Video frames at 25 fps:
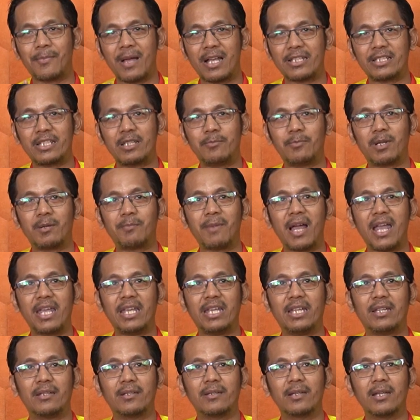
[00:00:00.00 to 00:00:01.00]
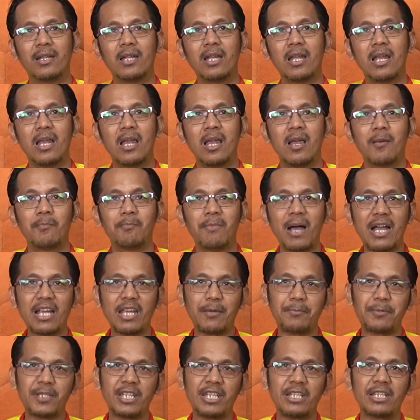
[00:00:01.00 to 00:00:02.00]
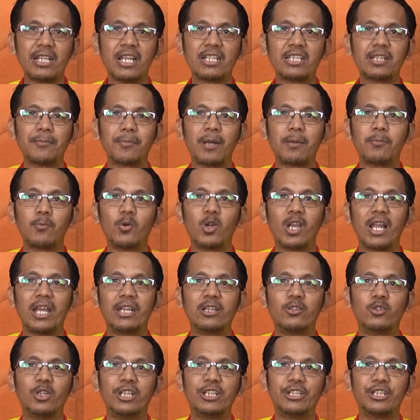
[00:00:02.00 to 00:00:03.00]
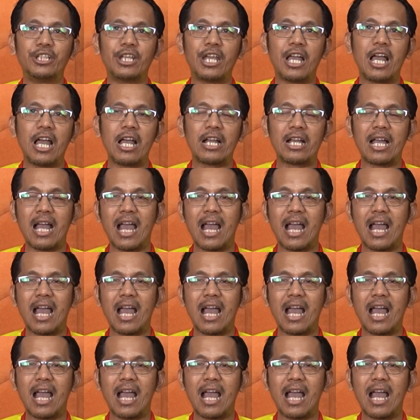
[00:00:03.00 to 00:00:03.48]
masih bermain. Bagi pecinta sepak bola Indonesia,